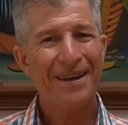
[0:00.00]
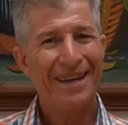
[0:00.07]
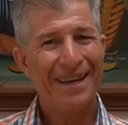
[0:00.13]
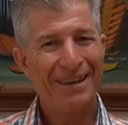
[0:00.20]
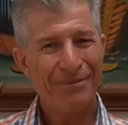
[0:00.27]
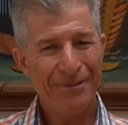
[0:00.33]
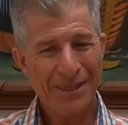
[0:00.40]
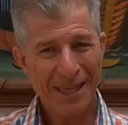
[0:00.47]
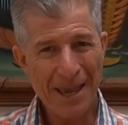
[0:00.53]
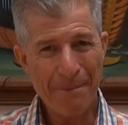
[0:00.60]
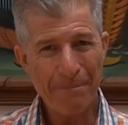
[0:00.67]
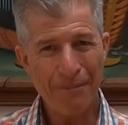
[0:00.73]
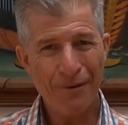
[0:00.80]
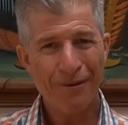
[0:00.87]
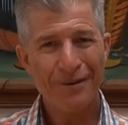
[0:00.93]
eh, un
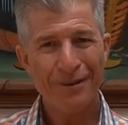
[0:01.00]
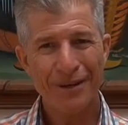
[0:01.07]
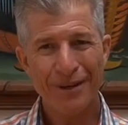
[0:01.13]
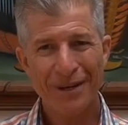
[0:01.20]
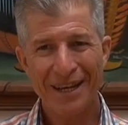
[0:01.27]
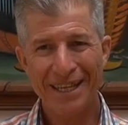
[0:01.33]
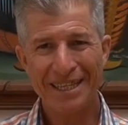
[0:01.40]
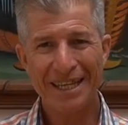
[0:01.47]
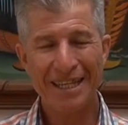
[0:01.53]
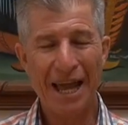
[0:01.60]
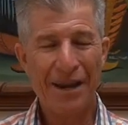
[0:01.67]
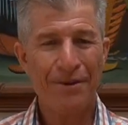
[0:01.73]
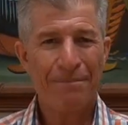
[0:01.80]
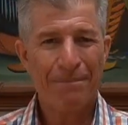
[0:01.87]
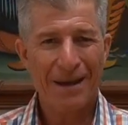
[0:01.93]
tiempo
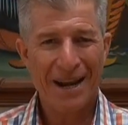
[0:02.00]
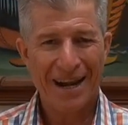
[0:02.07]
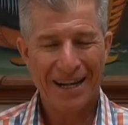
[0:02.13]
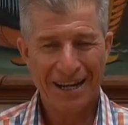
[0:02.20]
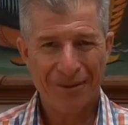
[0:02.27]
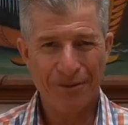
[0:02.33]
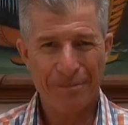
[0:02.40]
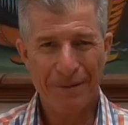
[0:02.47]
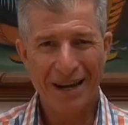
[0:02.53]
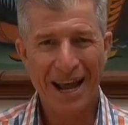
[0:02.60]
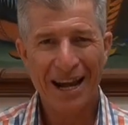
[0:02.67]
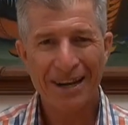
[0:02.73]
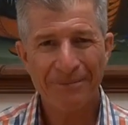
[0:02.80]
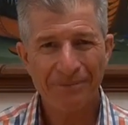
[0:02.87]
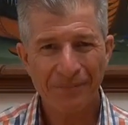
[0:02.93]
necesario para
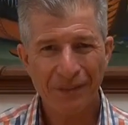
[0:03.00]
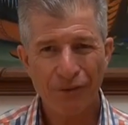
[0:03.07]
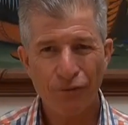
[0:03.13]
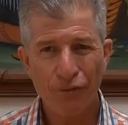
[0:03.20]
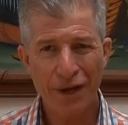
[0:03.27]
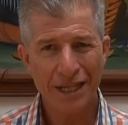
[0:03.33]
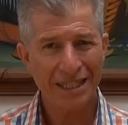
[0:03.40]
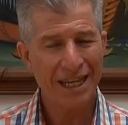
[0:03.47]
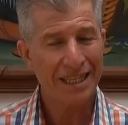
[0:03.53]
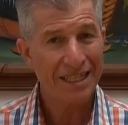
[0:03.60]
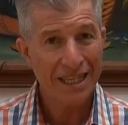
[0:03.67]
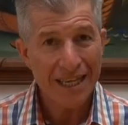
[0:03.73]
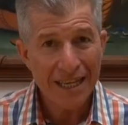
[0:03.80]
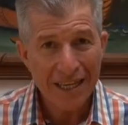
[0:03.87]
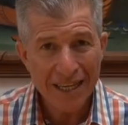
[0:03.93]
recuperar
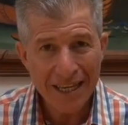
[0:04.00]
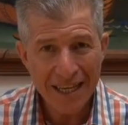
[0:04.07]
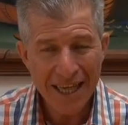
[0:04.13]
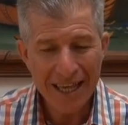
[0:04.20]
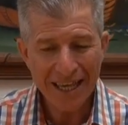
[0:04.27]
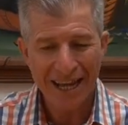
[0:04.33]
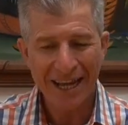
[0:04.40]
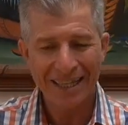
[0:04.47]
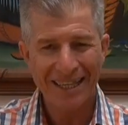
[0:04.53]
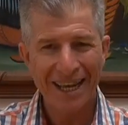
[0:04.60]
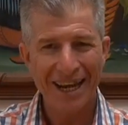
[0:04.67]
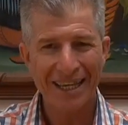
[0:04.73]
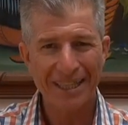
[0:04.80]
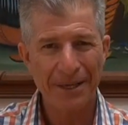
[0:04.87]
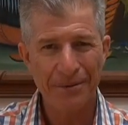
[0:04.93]
fuerzas y dedicarte a
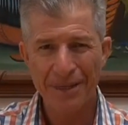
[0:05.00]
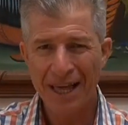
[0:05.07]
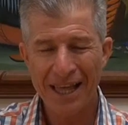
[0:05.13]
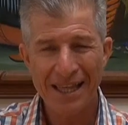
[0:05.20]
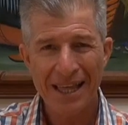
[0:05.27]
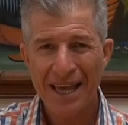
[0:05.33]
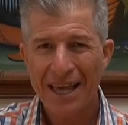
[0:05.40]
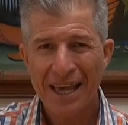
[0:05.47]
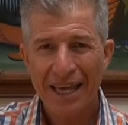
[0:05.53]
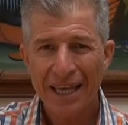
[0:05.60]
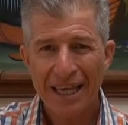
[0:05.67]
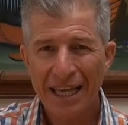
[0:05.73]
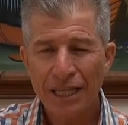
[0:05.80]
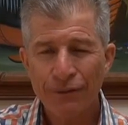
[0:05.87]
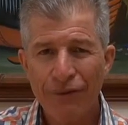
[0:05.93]
la actividad.
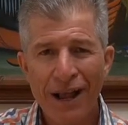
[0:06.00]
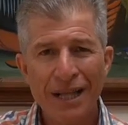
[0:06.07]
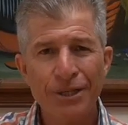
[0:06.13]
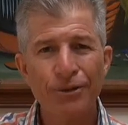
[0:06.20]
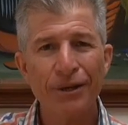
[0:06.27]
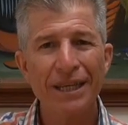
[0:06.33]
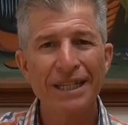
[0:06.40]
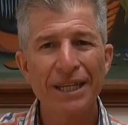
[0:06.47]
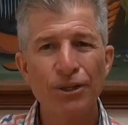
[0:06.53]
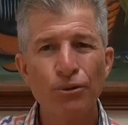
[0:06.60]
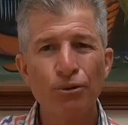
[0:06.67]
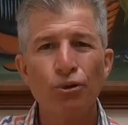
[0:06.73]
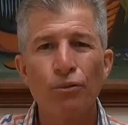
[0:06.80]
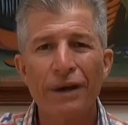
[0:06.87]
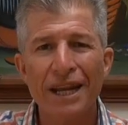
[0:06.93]
Es falso que si
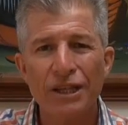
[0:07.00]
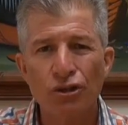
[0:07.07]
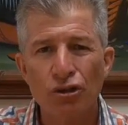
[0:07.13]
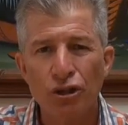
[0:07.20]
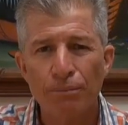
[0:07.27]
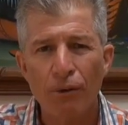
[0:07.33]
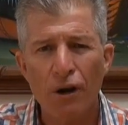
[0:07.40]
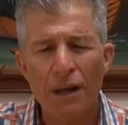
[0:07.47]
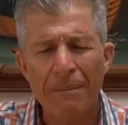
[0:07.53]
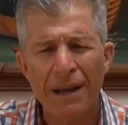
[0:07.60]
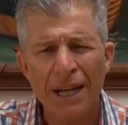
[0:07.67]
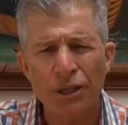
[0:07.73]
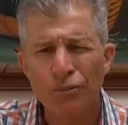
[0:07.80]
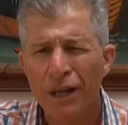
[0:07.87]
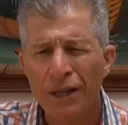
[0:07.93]
tú tuvieras tus problemas
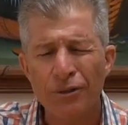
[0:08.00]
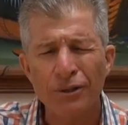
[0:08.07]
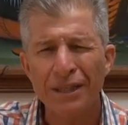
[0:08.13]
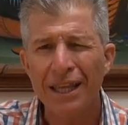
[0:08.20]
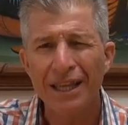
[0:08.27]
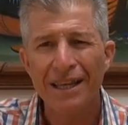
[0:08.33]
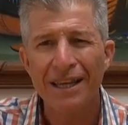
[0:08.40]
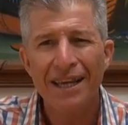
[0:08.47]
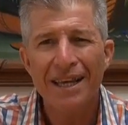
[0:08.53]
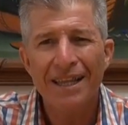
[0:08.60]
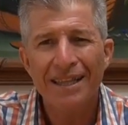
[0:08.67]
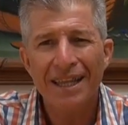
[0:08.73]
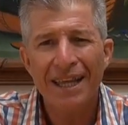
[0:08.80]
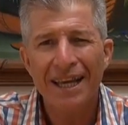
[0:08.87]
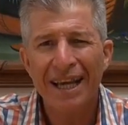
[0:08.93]
resueltos te
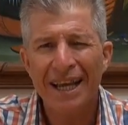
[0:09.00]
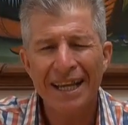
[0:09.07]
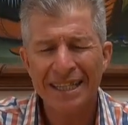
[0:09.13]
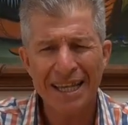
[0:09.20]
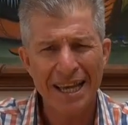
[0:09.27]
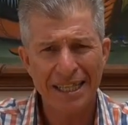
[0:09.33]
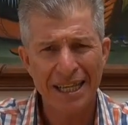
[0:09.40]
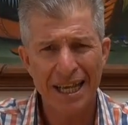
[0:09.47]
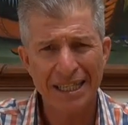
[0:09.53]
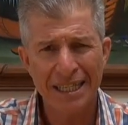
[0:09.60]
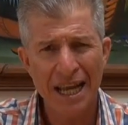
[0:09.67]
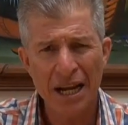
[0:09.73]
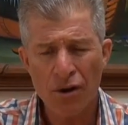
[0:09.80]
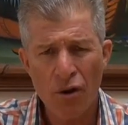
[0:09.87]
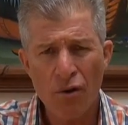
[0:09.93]
dedicarías a
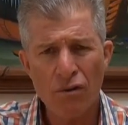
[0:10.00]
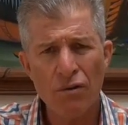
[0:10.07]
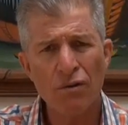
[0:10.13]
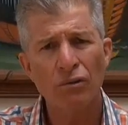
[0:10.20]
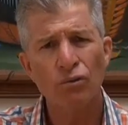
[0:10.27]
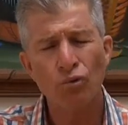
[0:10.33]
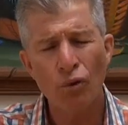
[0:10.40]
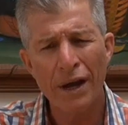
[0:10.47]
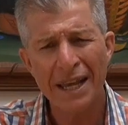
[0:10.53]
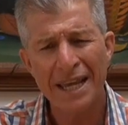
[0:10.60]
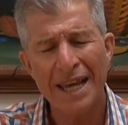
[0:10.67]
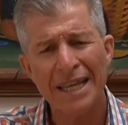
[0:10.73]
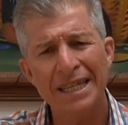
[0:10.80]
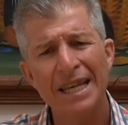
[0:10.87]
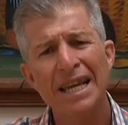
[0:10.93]
descansar, no, no, tú
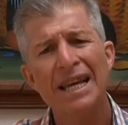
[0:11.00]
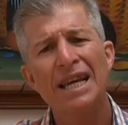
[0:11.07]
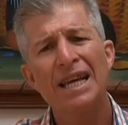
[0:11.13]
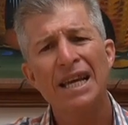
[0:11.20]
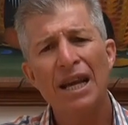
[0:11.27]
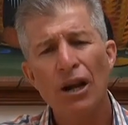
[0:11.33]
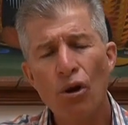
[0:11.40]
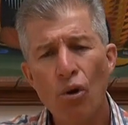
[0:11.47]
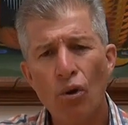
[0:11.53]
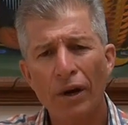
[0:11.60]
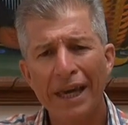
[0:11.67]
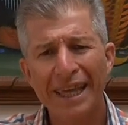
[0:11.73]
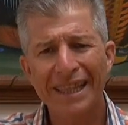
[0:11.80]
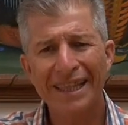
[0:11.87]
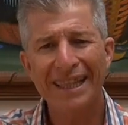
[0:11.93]
harías lo
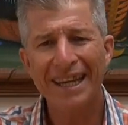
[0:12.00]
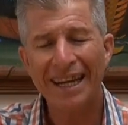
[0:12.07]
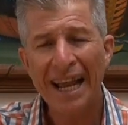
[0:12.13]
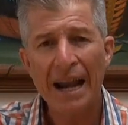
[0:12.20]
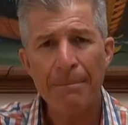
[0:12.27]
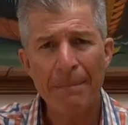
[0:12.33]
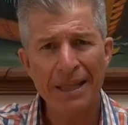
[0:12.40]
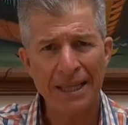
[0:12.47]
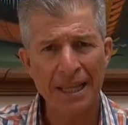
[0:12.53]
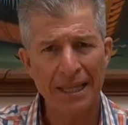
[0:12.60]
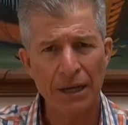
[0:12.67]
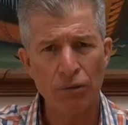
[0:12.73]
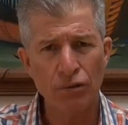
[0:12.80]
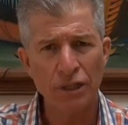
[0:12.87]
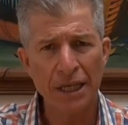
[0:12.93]
que realmente
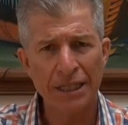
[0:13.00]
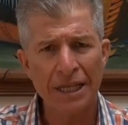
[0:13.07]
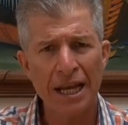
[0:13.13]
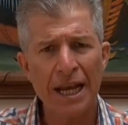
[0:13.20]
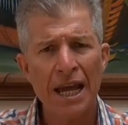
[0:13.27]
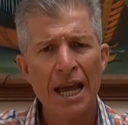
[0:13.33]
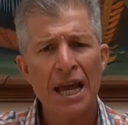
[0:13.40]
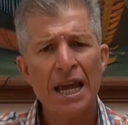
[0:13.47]
te gusta hacer